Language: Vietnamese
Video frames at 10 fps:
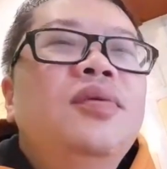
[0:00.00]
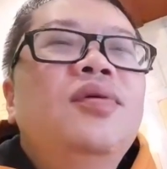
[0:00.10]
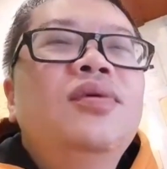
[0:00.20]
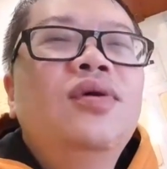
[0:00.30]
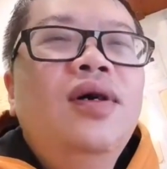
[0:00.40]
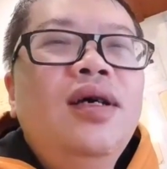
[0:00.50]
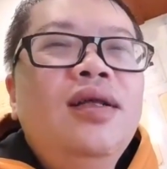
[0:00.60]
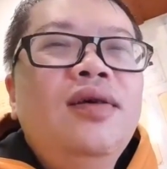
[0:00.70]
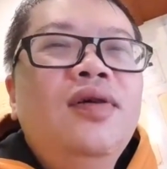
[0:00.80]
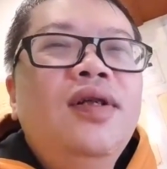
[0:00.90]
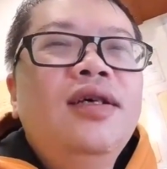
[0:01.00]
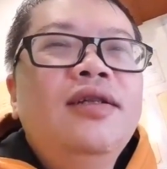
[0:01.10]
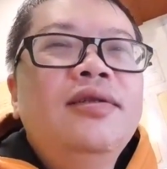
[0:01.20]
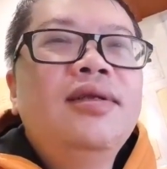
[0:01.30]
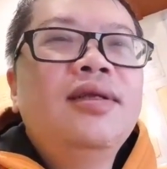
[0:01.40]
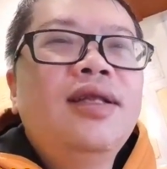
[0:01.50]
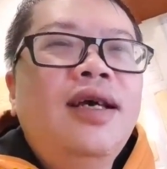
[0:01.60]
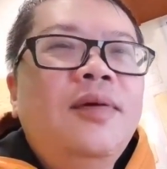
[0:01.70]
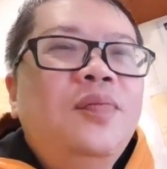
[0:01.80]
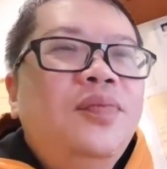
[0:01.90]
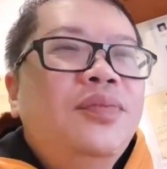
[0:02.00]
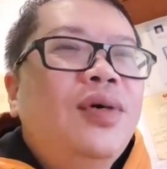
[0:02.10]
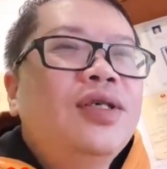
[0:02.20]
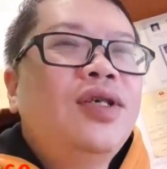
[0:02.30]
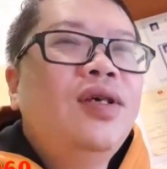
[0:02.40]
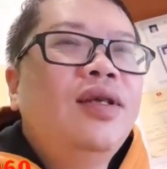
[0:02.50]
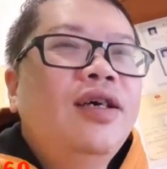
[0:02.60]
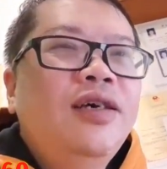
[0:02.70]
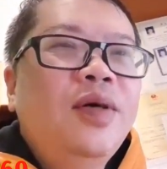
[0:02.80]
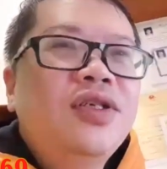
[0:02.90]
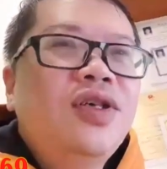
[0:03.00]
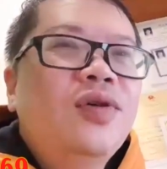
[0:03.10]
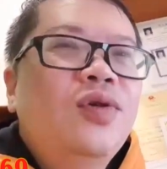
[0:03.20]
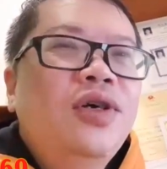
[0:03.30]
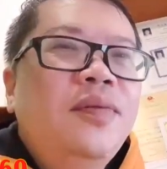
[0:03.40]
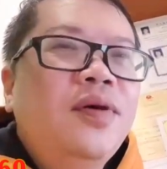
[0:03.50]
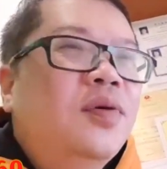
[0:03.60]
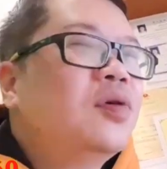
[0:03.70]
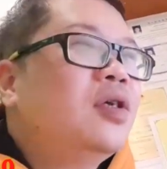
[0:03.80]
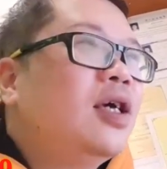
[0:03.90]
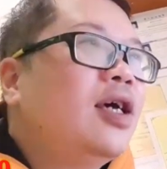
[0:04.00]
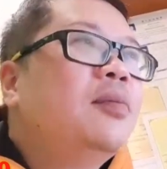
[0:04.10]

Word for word: uống thuốc ấy, tôi nói là làm bác sĩ, thấy bác sĩ có thuốc và ôi giời nhà